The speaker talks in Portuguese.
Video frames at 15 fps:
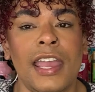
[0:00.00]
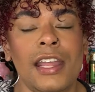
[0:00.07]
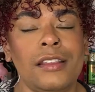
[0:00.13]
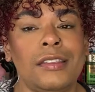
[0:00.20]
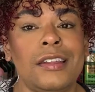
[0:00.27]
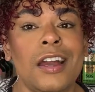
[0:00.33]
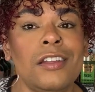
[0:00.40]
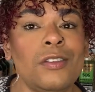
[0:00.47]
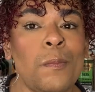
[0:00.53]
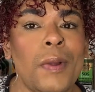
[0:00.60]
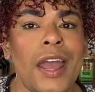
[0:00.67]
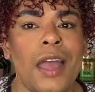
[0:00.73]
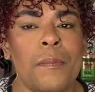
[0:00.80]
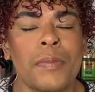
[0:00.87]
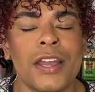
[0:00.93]
entrando
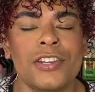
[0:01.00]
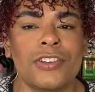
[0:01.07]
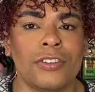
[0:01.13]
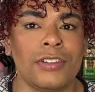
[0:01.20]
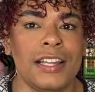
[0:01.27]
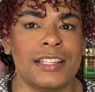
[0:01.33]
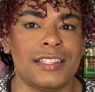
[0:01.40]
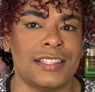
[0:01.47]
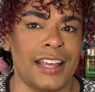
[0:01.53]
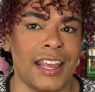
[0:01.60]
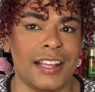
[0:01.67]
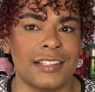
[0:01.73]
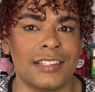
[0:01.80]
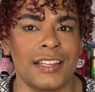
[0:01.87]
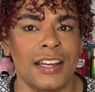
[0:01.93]
para a época de
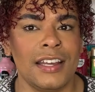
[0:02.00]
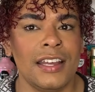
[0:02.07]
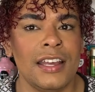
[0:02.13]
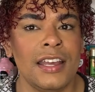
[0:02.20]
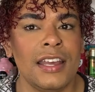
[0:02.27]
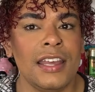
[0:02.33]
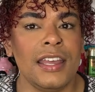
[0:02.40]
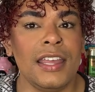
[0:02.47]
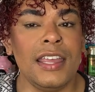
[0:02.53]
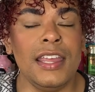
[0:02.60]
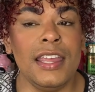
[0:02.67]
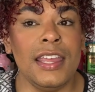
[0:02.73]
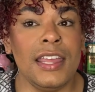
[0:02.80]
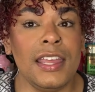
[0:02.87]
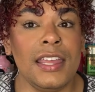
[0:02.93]
adolescência,
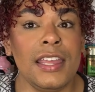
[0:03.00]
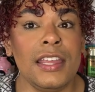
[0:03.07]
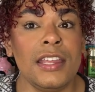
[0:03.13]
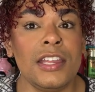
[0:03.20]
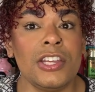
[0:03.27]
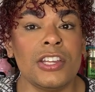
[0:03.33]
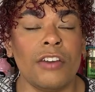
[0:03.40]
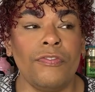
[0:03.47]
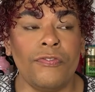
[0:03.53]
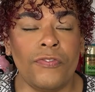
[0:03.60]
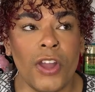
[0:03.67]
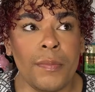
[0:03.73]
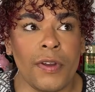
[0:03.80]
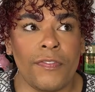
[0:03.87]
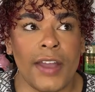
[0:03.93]
e já
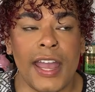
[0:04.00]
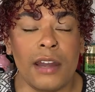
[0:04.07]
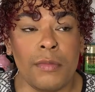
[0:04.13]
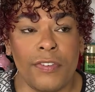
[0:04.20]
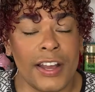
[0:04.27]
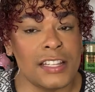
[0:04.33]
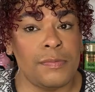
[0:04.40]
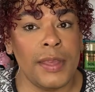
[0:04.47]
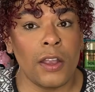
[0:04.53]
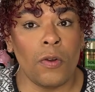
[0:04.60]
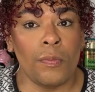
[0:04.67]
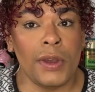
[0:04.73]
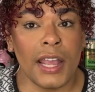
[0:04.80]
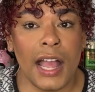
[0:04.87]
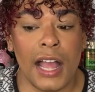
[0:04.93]
foi uma, era uma fase bem
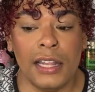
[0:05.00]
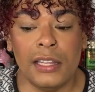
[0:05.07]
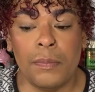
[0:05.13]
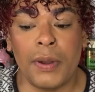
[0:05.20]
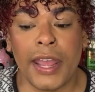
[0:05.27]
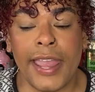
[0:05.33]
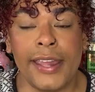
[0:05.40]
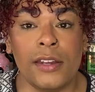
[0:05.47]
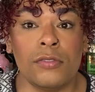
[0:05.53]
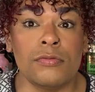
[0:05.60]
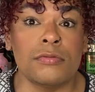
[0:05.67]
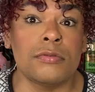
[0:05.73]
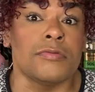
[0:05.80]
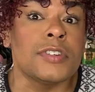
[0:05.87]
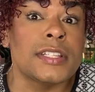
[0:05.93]
complicada, para quem não,
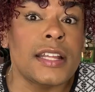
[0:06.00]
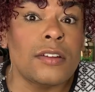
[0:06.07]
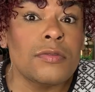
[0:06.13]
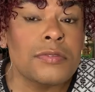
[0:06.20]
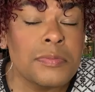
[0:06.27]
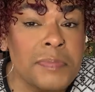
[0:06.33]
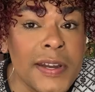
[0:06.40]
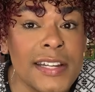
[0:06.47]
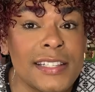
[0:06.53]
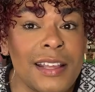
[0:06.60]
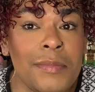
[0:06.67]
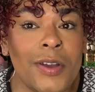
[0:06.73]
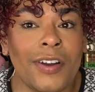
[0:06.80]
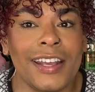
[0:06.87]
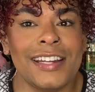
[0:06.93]
você não
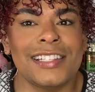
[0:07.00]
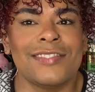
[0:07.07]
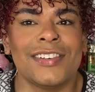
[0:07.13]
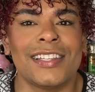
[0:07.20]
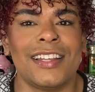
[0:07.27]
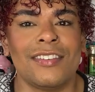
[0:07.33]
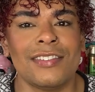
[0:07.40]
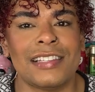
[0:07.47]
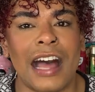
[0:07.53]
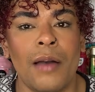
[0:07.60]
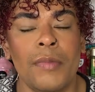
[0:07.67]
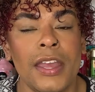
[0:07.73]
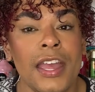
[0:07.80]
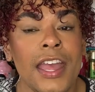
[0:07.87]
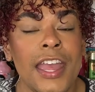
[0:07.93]
percebeu ainda, se você não
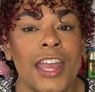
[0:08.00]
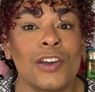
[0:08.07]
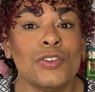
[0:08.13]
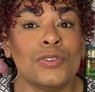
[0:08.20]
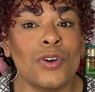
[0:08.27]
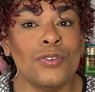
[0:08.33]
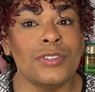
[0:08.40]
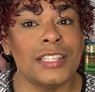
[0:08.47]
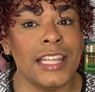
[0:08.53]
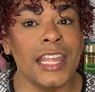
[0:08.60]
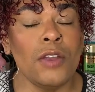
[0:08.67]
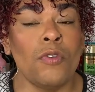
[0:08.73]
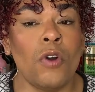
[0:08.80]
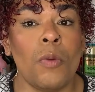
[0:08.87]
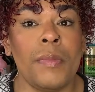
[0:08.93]
sabe, eu sou sim
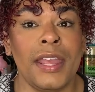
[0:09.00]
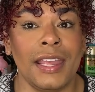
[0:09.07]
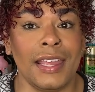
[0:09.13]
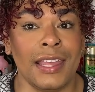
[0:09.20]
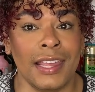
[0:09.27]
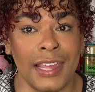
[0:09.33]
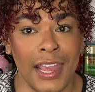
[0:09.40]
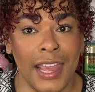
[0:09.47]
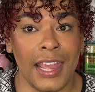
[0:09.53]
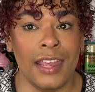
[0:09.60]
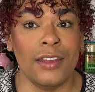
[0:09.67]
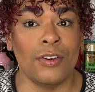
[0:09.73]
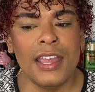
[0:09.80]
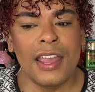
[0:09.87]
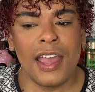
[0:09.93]
um homem
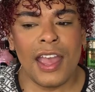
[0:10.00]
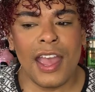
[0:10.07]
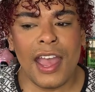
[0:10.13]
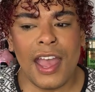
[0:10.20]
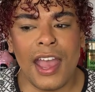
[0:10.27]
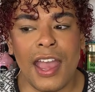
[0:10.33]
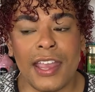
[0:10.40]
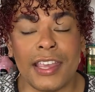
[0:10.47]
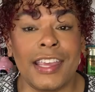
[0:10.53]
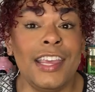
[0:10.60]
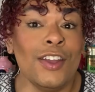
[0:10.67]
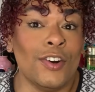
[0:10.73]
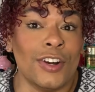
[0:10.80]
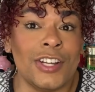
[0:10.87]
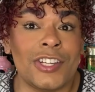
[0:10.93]
gay. É, que
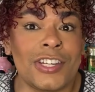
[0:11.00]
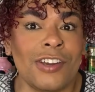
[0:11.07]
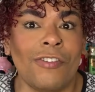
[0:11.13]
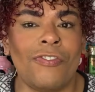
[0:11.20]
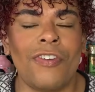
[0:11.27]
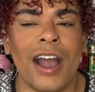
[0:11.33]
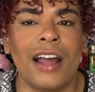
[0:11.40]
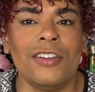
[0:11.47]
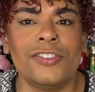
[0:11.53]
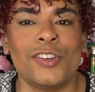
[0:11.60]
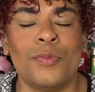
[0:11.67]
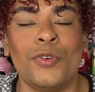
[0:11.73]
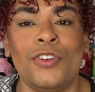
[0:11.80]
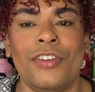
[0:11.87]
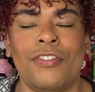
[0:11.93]
hoje eu falo
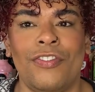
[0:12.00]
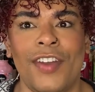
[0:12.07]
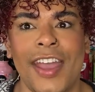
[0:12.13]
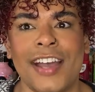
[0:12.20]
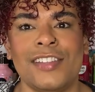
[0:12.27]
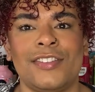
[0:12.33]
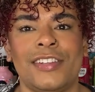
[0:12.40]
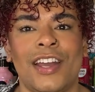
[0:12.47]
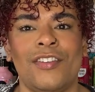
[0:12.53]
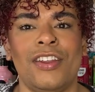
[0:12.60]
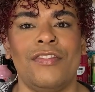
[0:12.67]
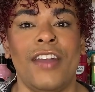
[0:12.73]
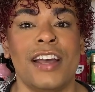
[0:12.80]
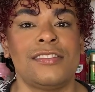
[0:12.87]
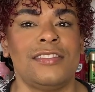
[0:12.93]
sobre o universo, né, o
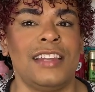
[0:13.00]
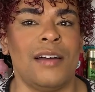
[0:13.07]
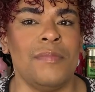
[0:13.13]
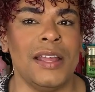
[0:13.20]
universo da